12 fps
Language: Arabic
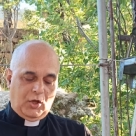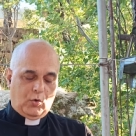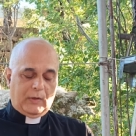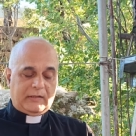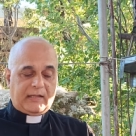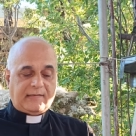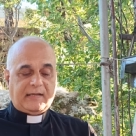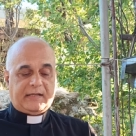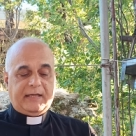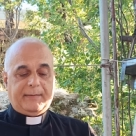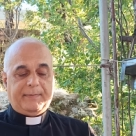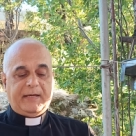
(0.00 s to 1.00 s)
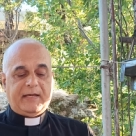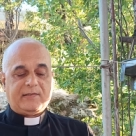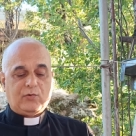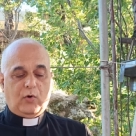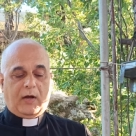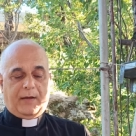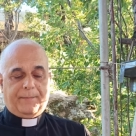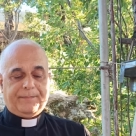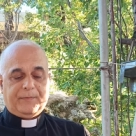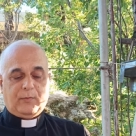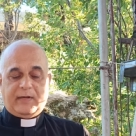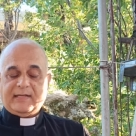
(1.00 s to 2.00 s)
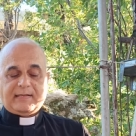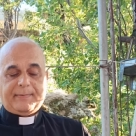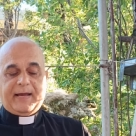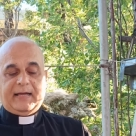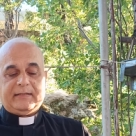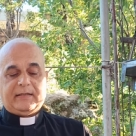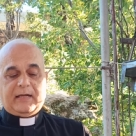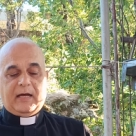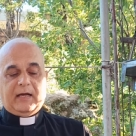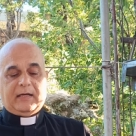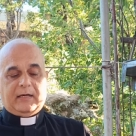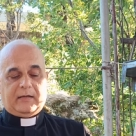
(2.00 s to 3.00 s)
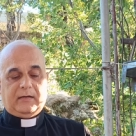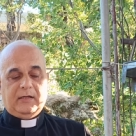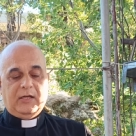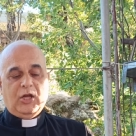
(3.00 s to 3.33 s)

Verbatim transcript: والتصقي بيسوع وليس بأحد آخر